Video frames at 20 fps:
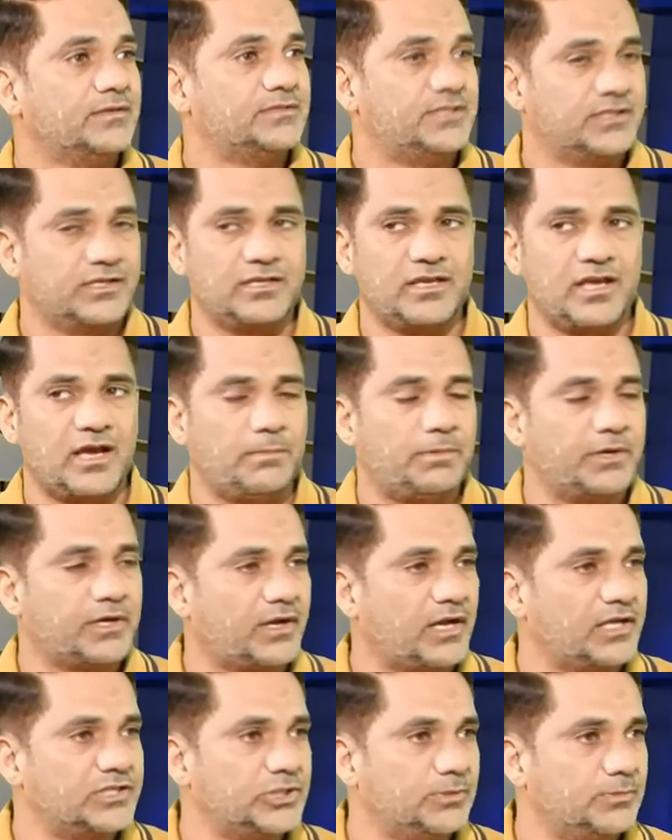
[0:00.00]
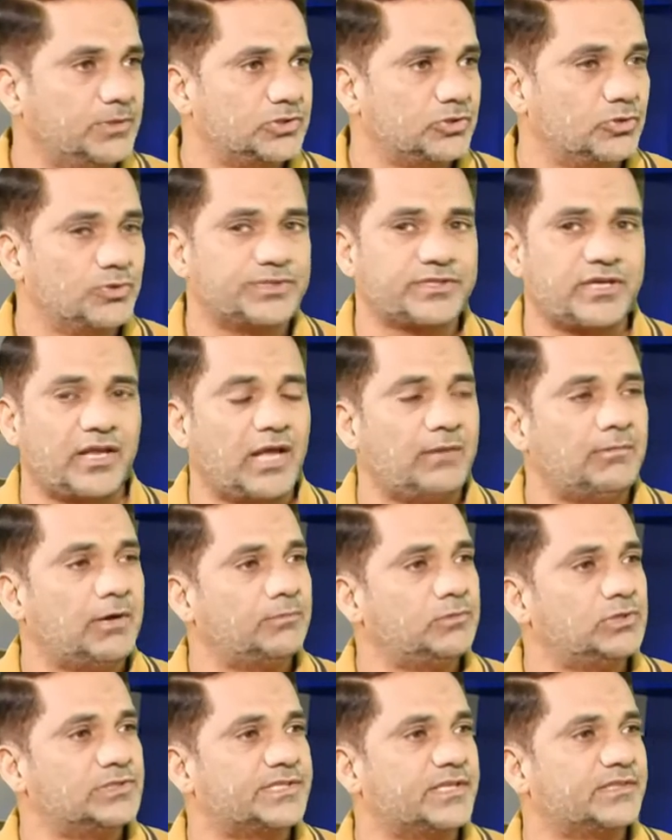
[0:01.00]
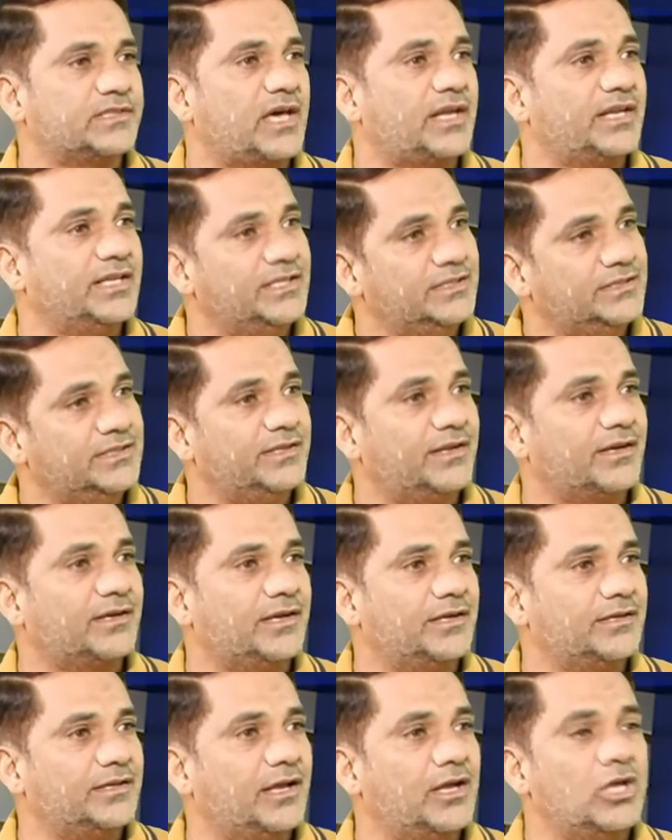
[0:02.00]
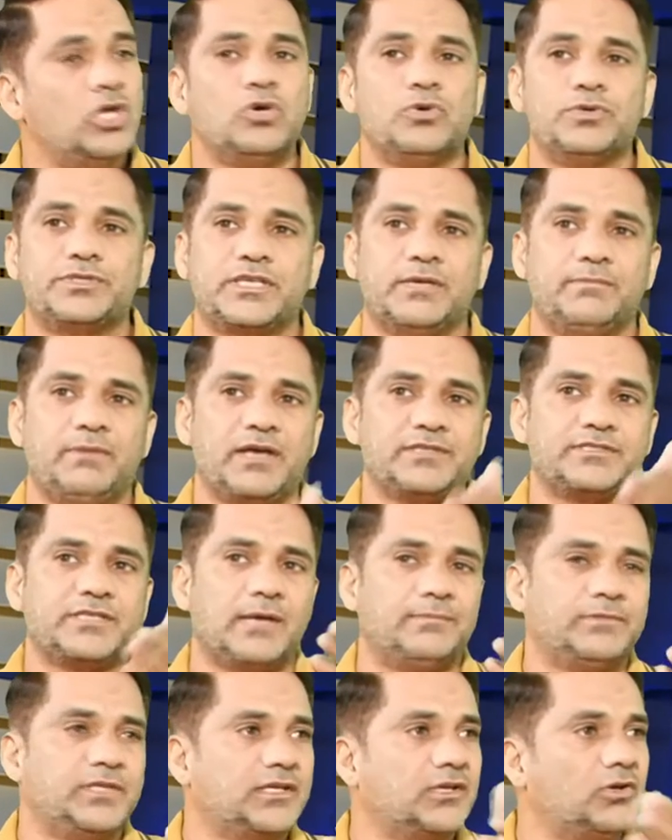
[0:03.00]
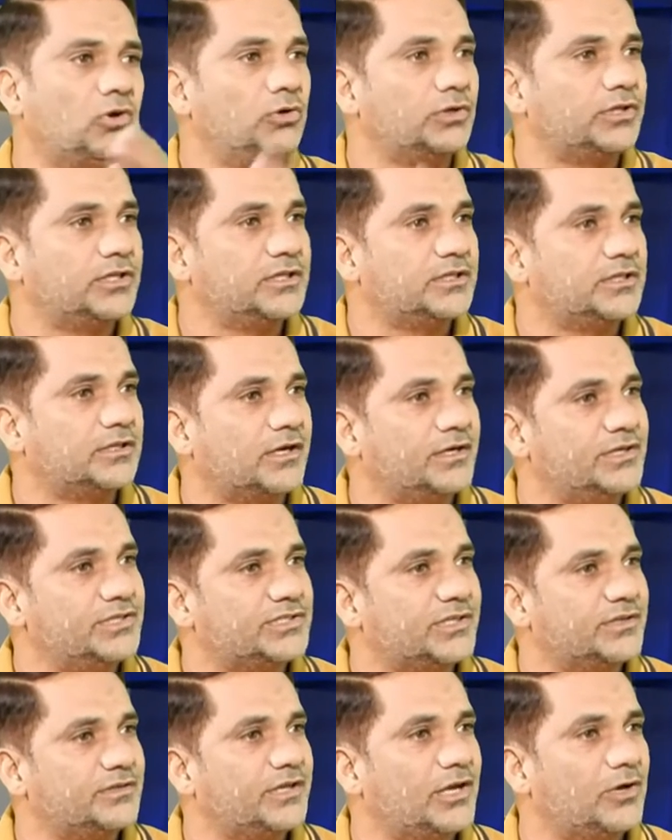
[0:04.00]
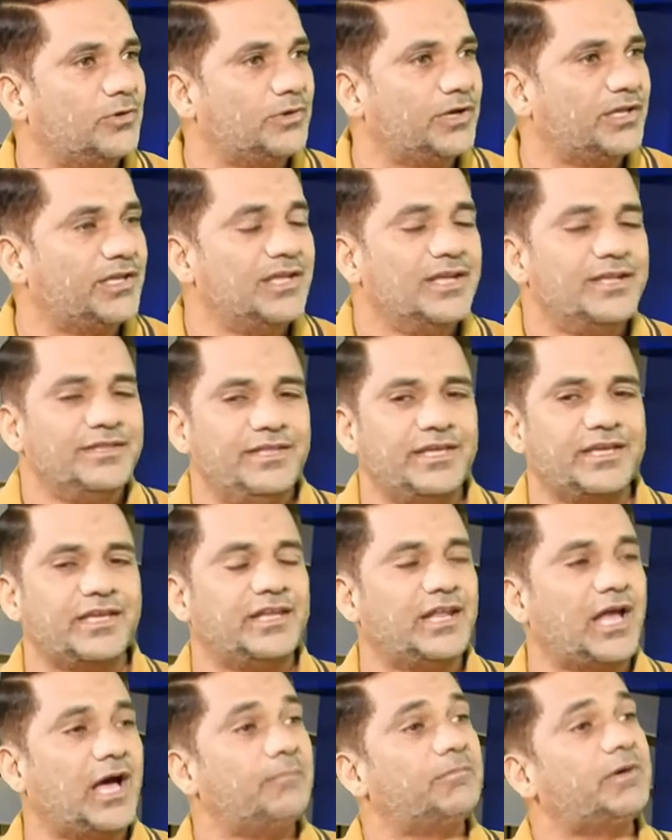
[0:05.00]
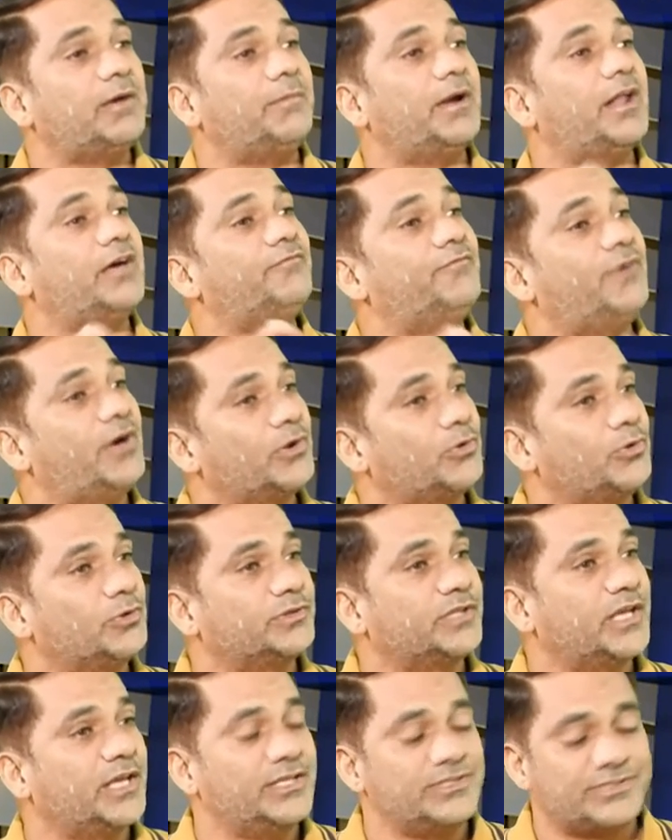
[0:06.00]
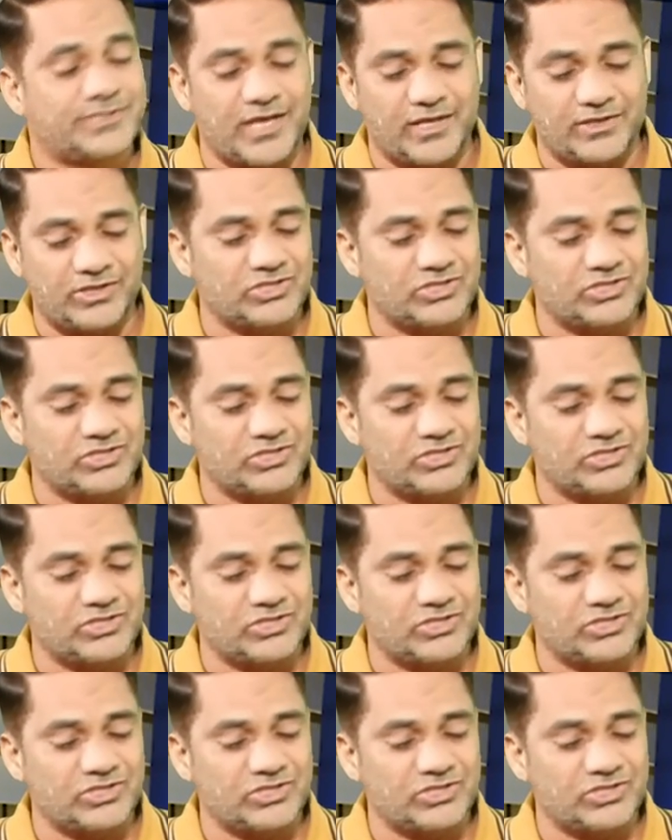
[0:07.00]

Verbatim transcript: ठीक है यहाँ पे कराची में जो उसका नाम अब्दुल सत्तार ईदी रखा गया उसके बाद से आप देखें हॉकी की कंडीशन क्या हो गई देखिए नाम का बड़ा फर्क होता है इंसान की